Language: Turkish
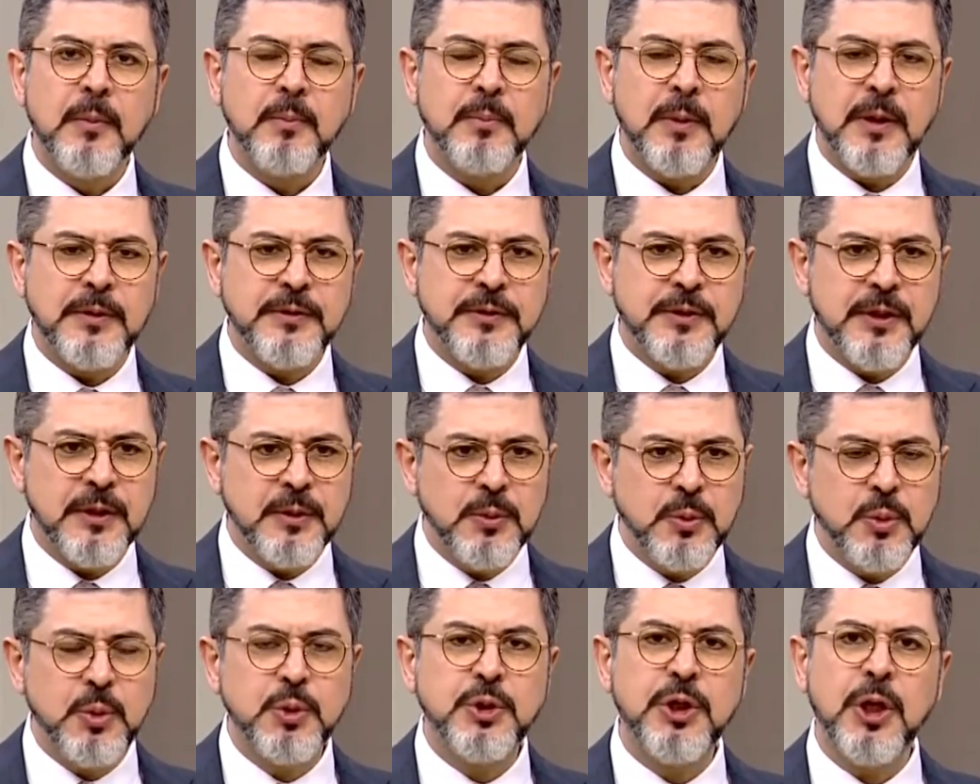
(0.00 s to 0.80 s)
Ben seni
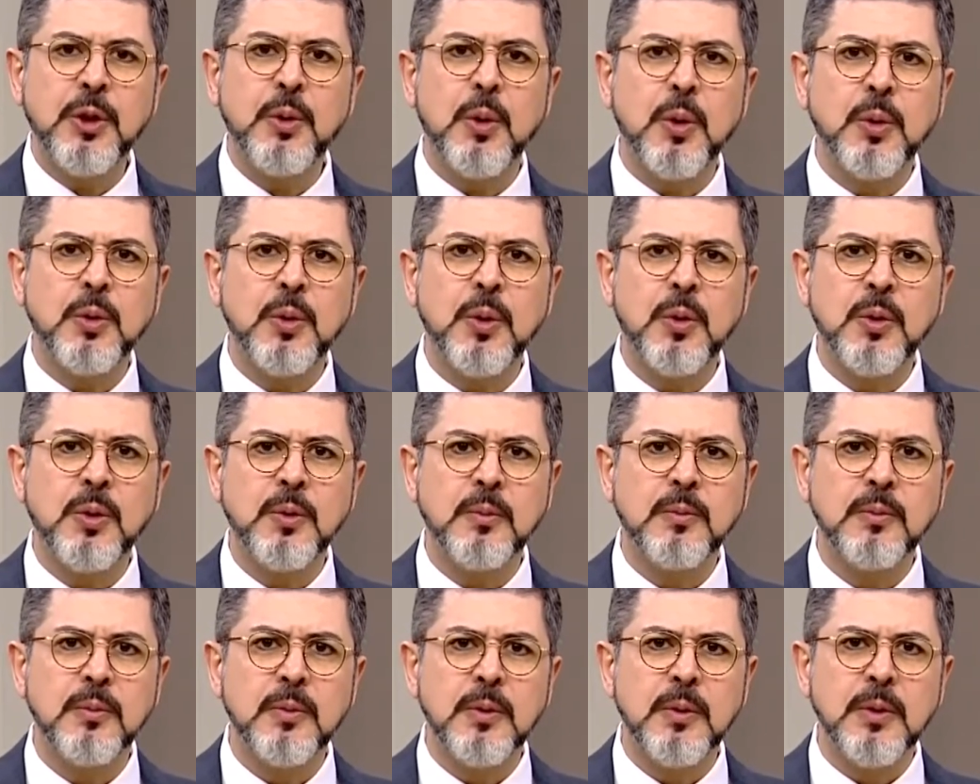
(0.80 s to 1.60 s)
yüce görüyorum.
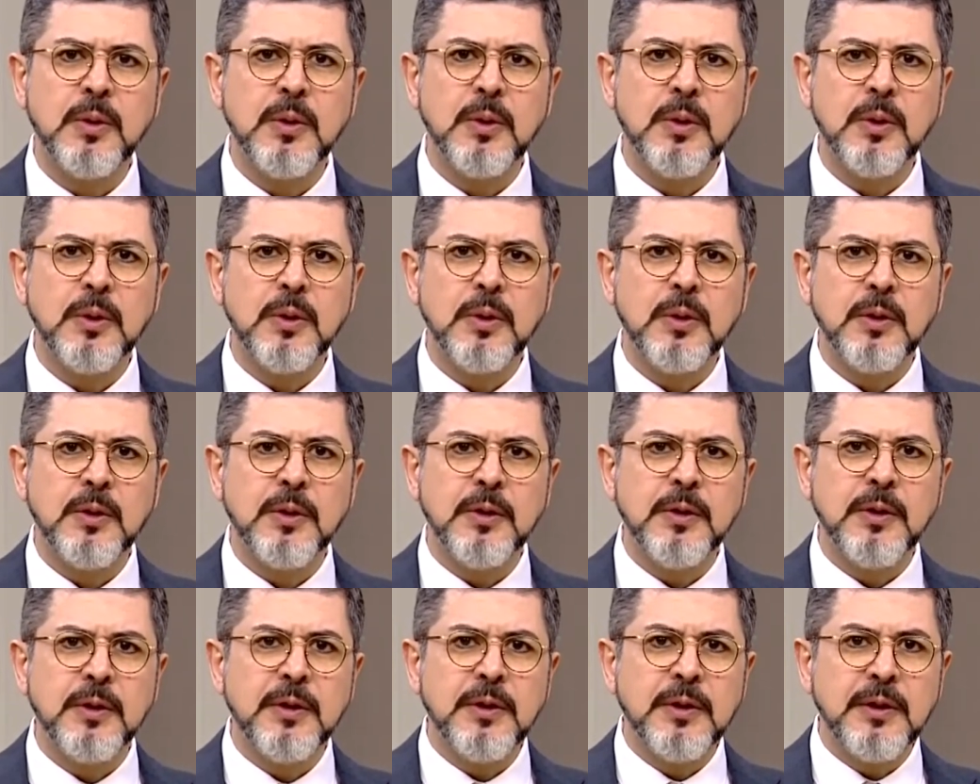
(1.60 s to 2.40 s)

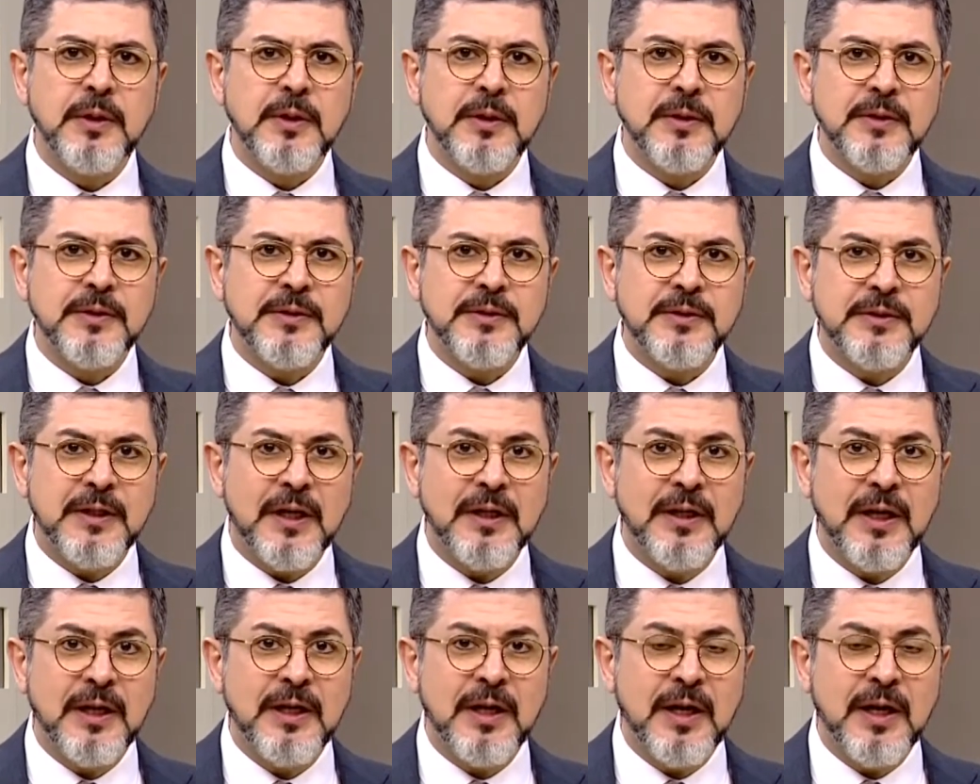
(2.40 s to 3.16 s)
Sana